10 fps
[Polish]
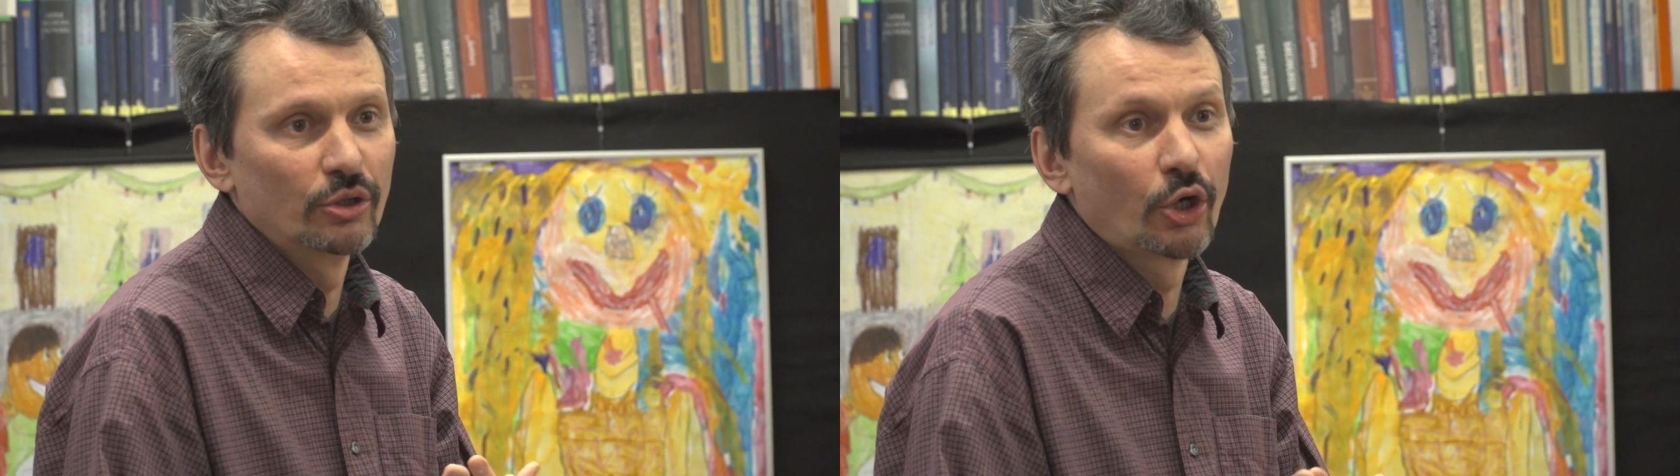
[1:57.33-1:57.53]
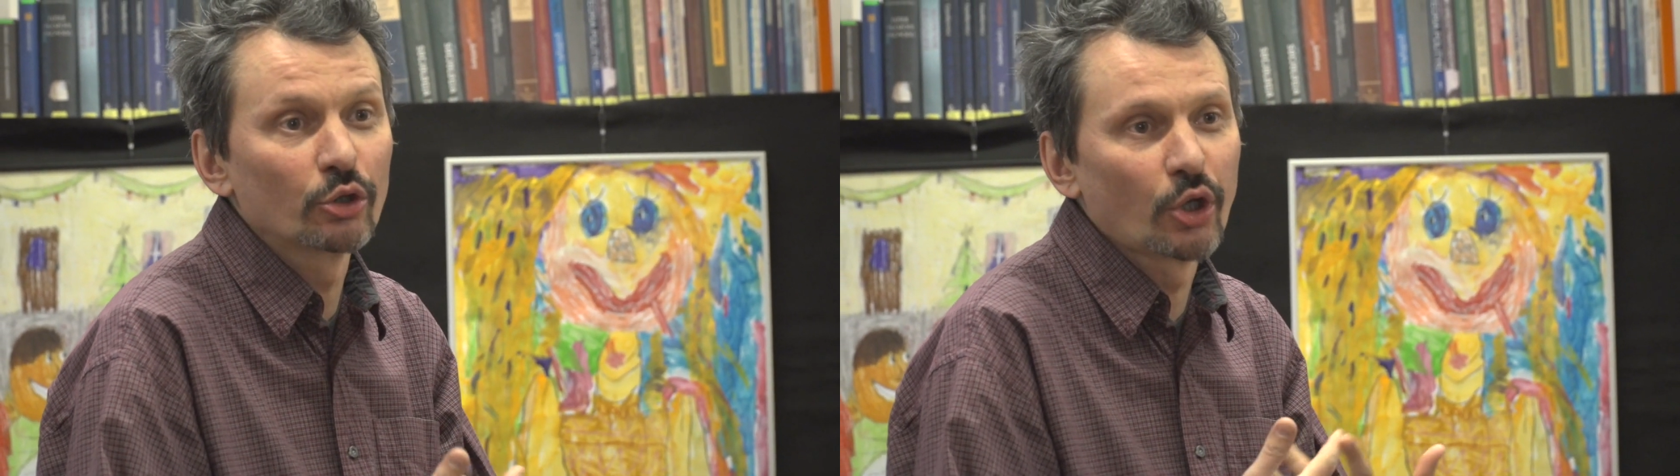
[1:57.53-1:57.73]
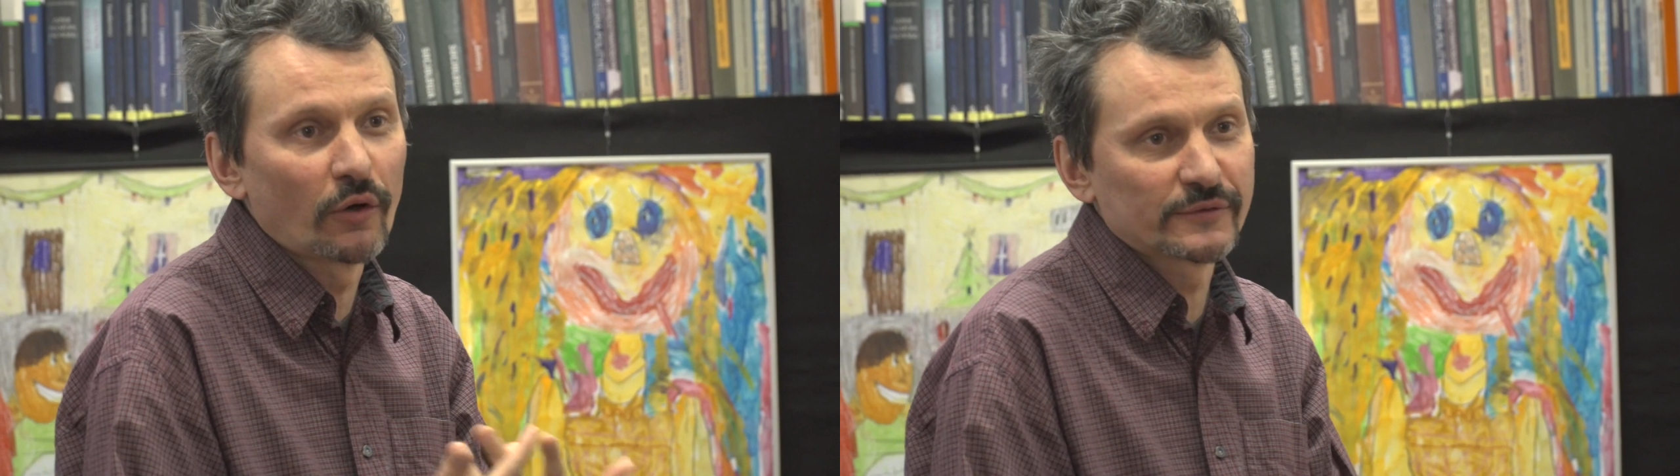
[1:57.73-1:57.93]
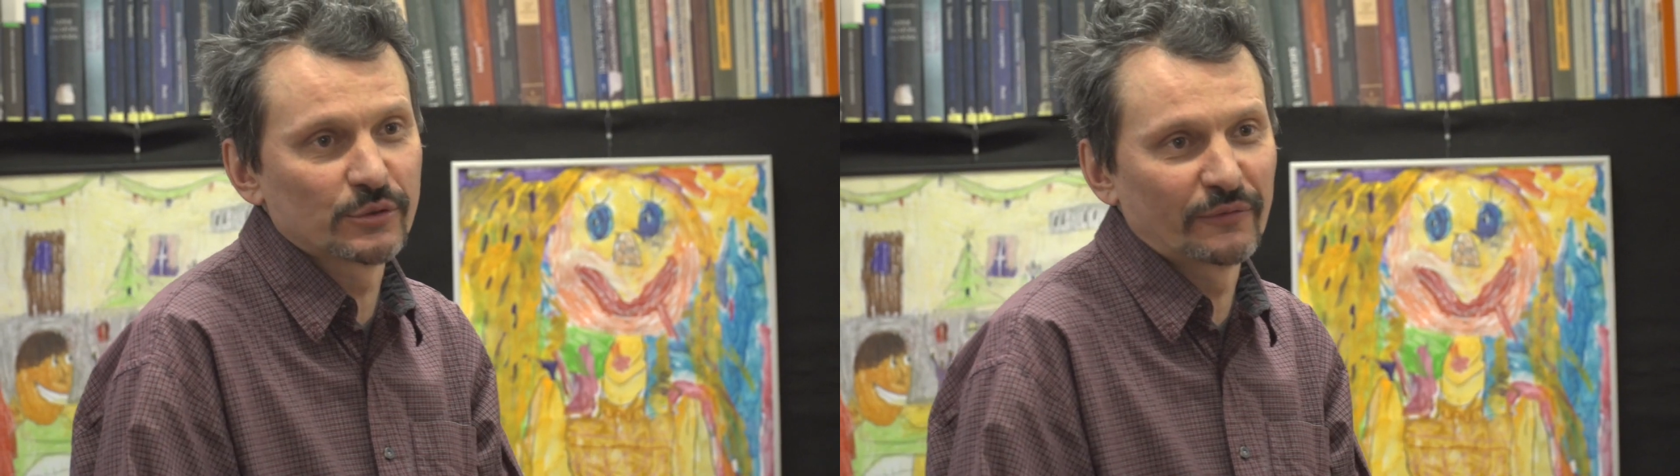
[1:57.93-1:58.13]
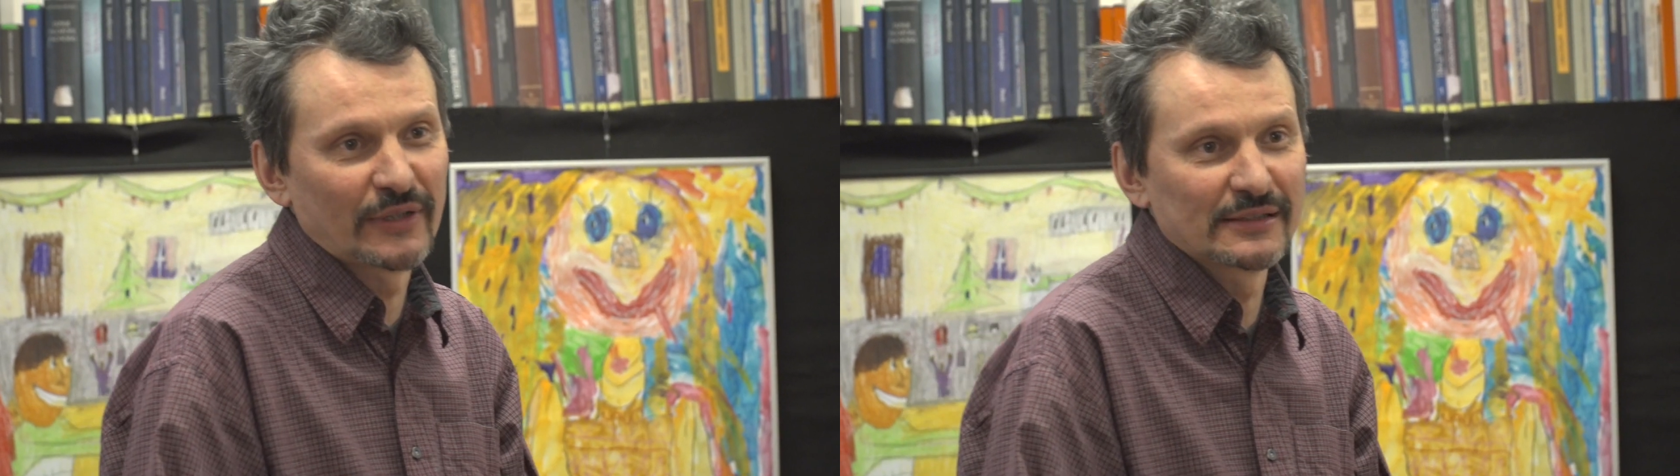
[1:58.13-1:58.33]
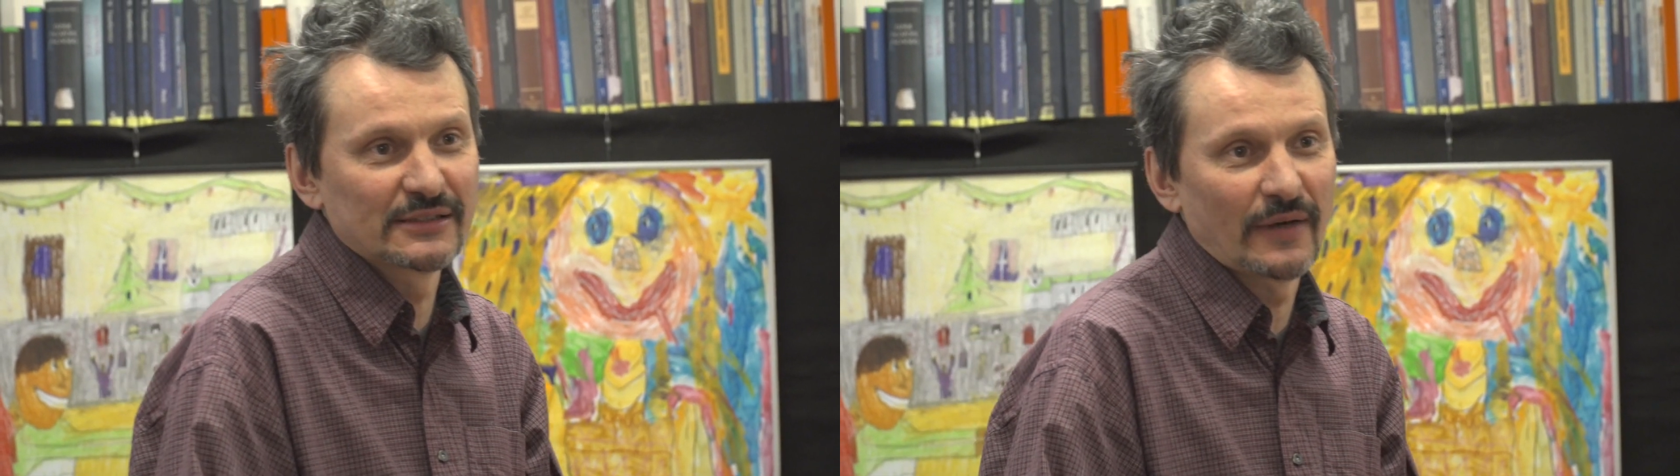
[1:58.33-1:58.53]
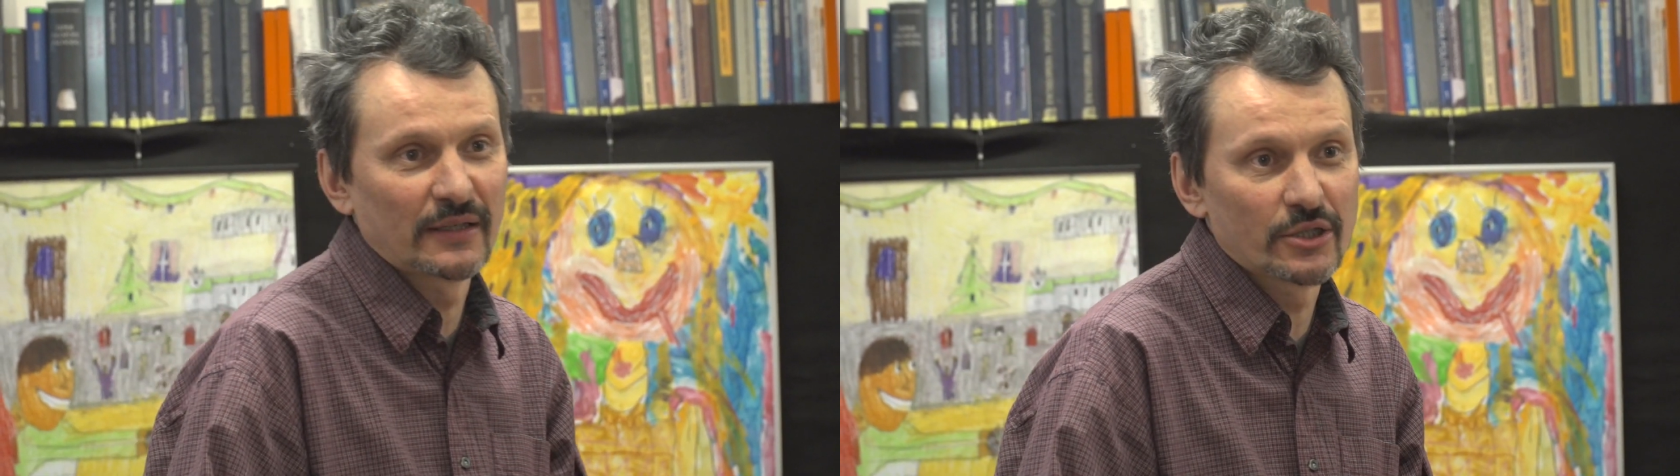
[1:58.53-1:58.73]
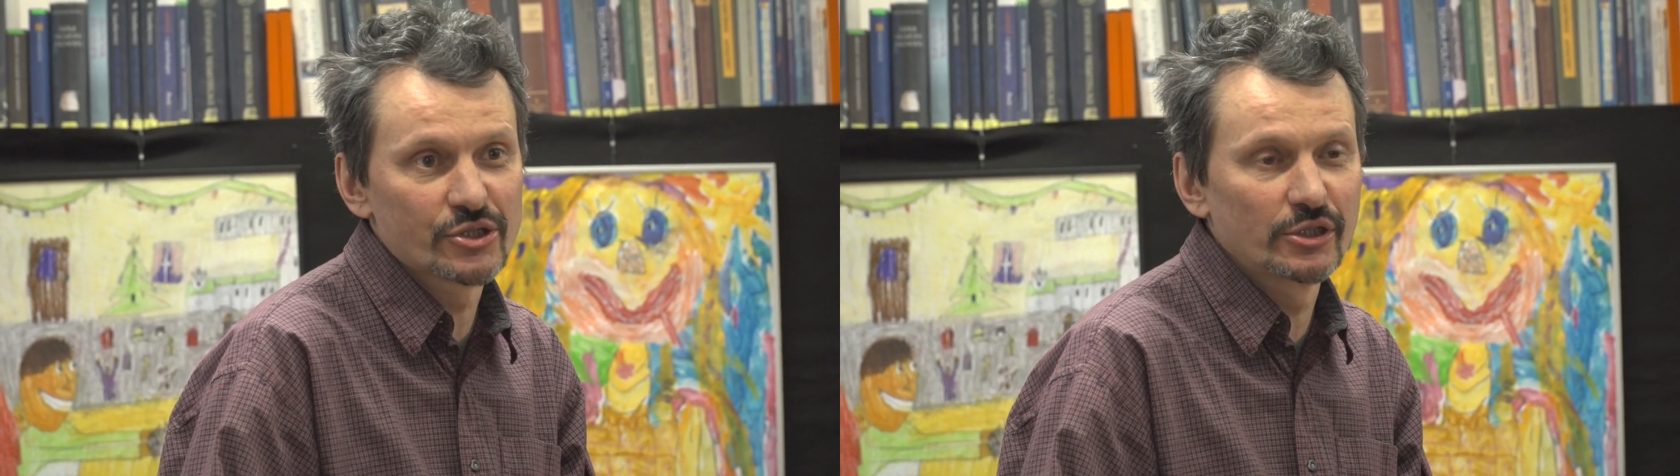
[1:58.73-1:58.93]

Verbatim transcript: gotowców tak zwanych,